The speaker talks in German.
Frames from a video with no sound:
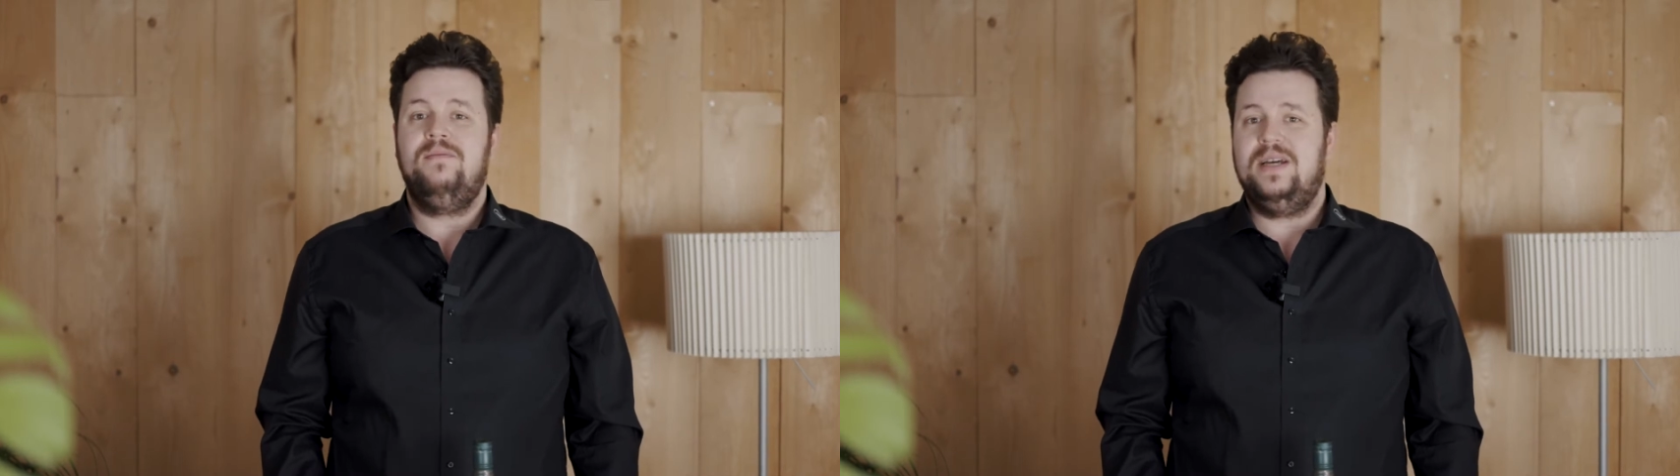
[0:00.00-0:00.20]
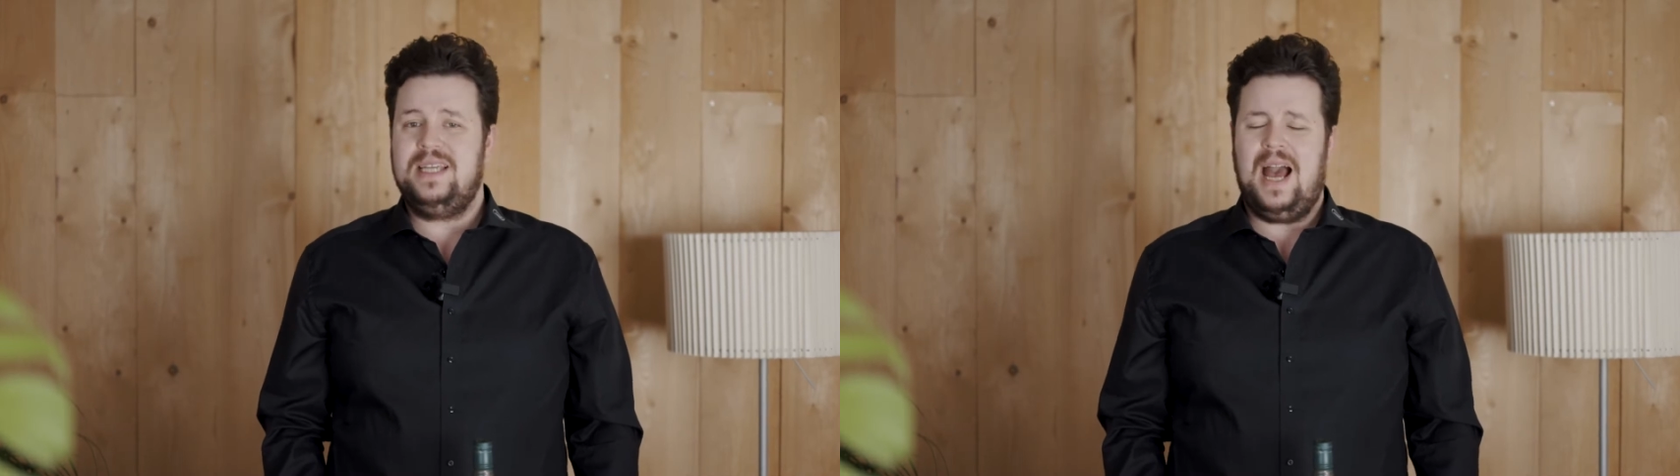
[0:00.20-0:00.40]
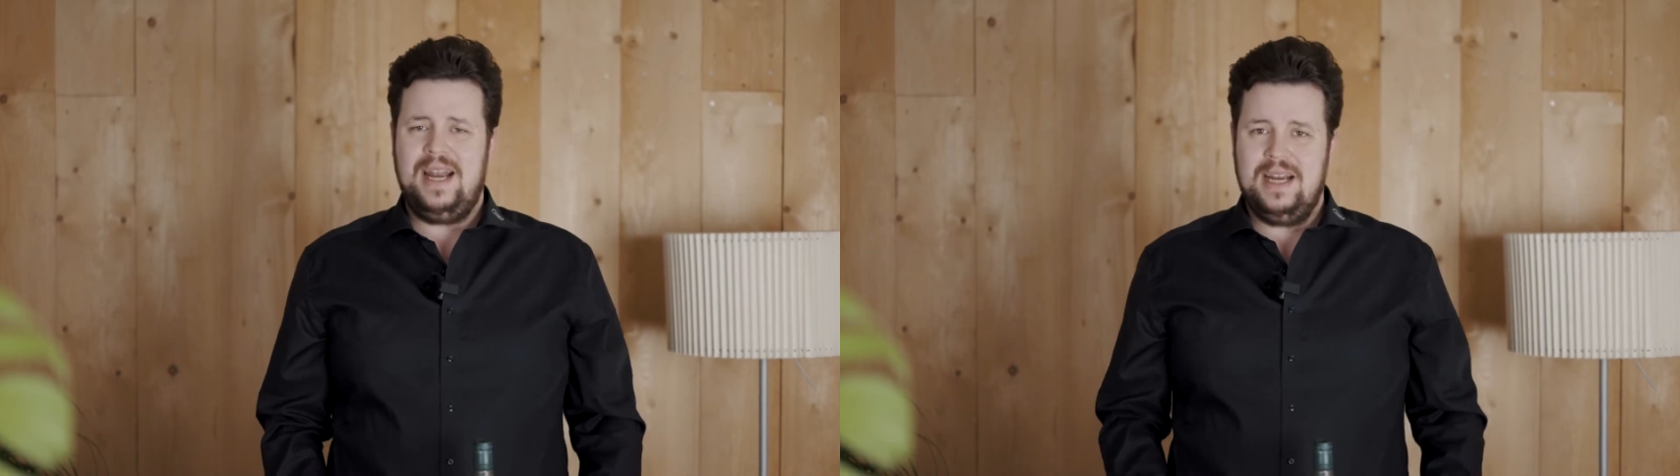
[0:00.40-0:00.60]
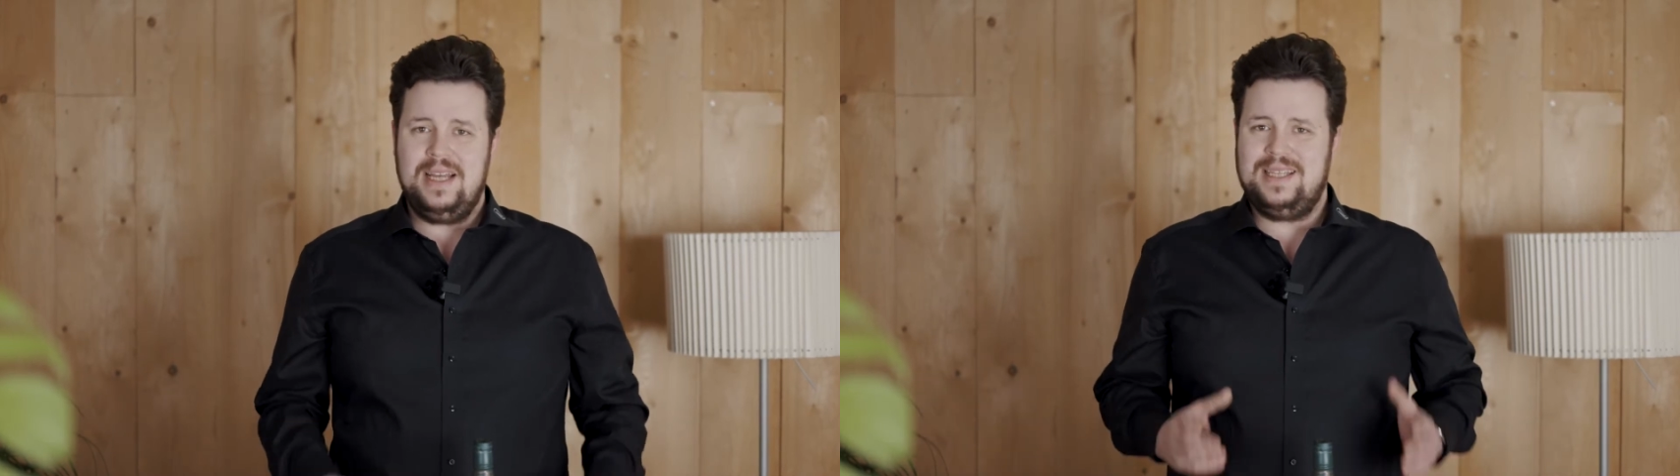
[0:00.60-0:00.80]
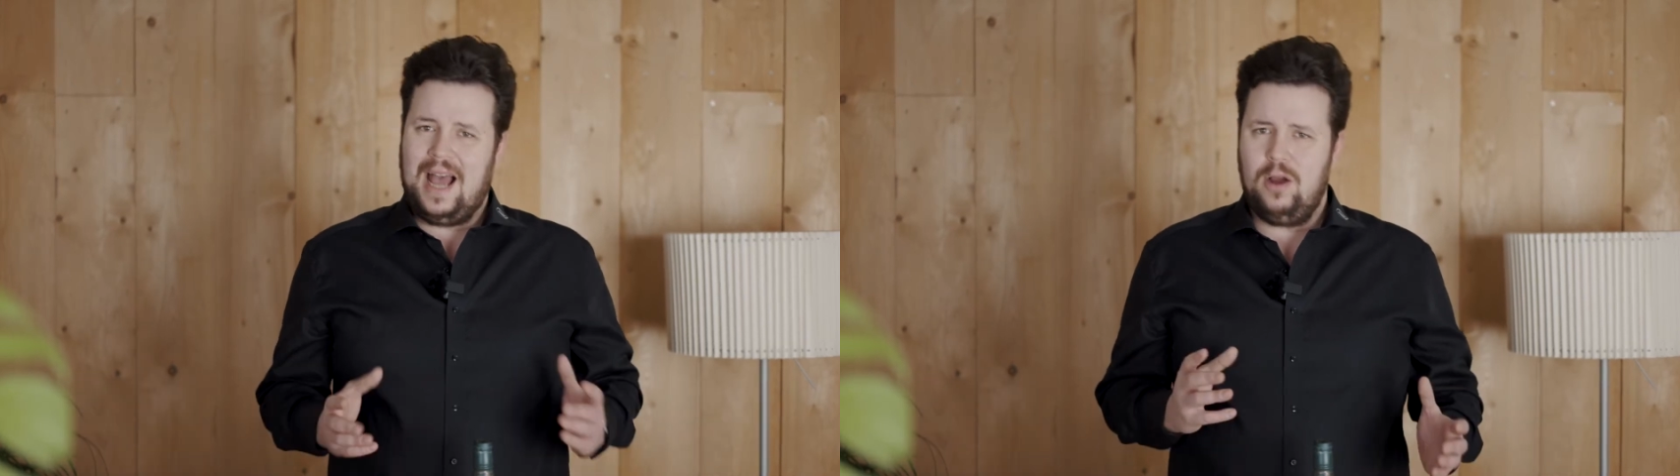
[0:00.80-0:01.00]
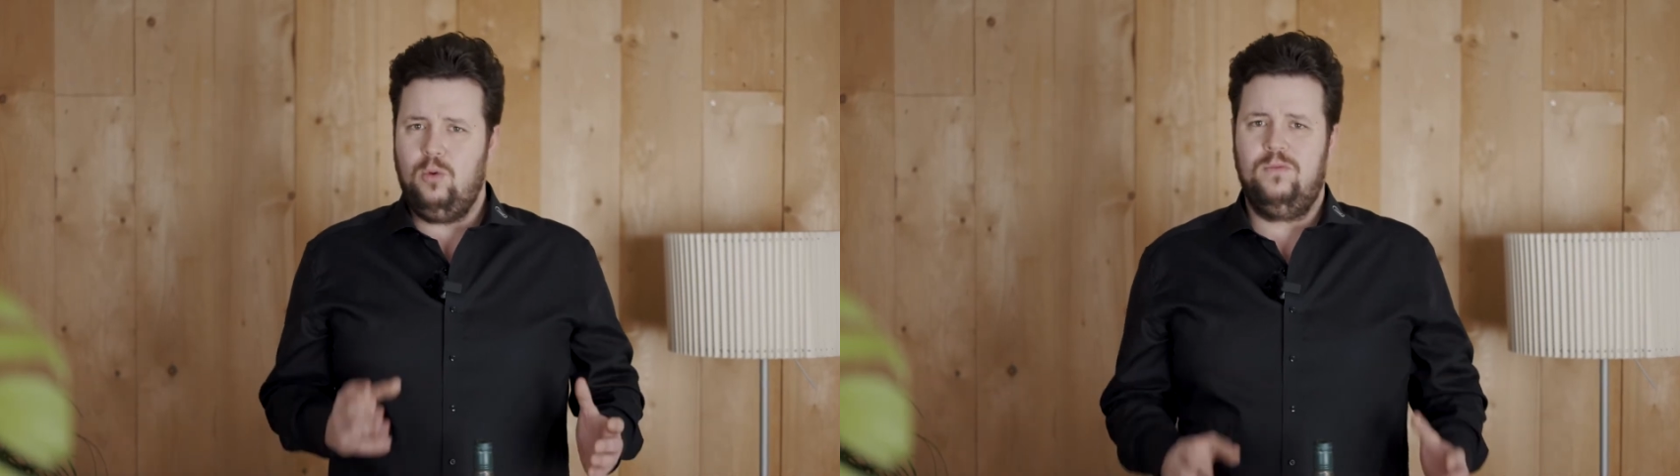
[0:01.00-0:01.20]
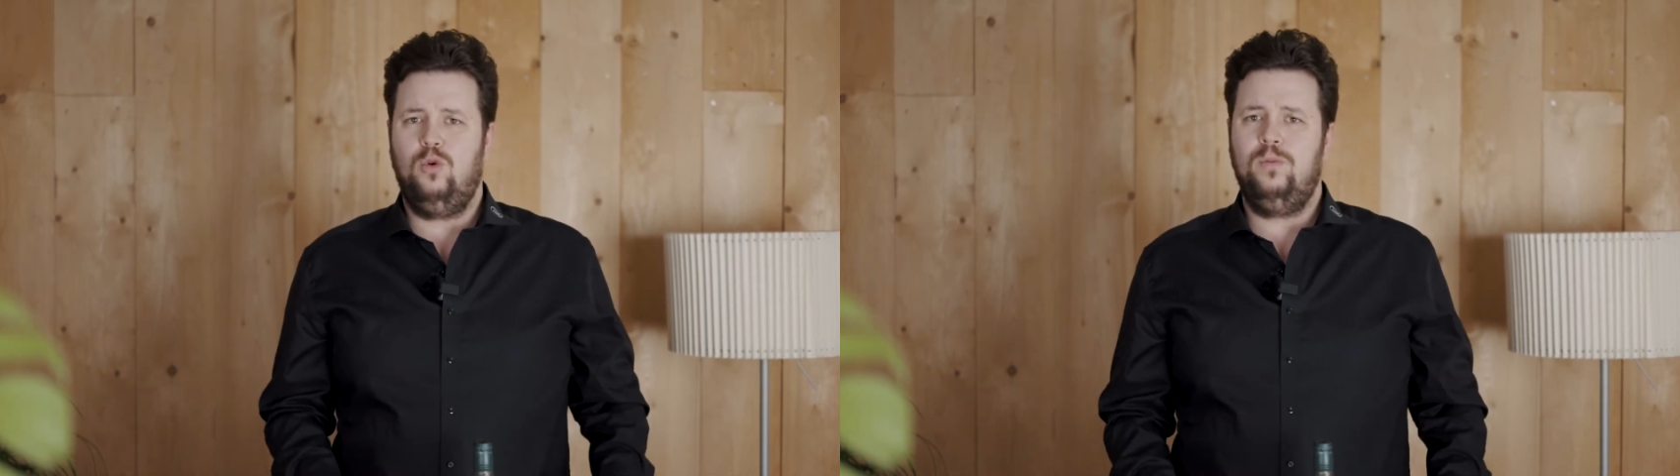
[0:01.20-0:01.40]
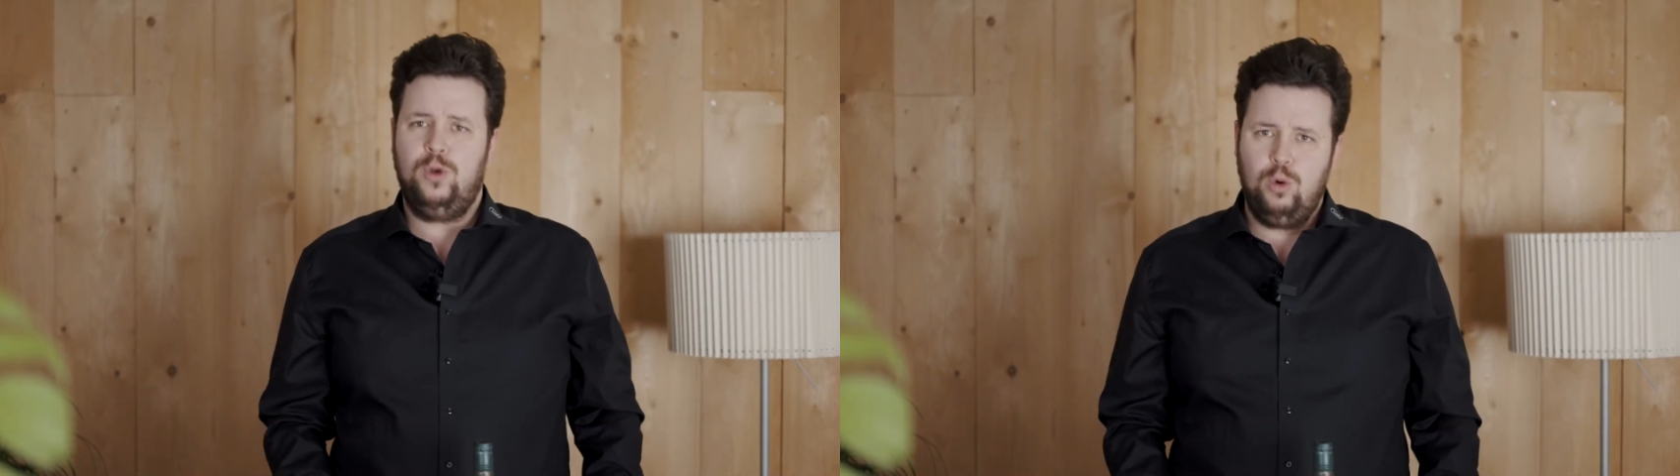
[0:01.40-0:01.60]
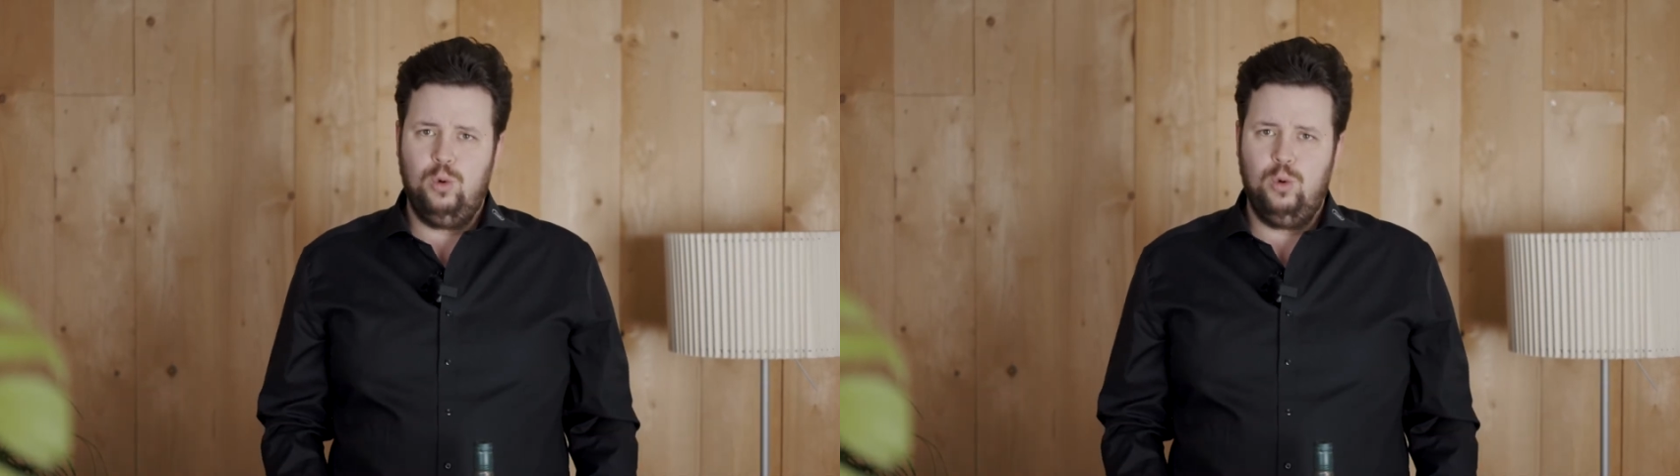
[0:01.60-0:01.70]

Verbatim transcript: was ja einer der sagenumwobenen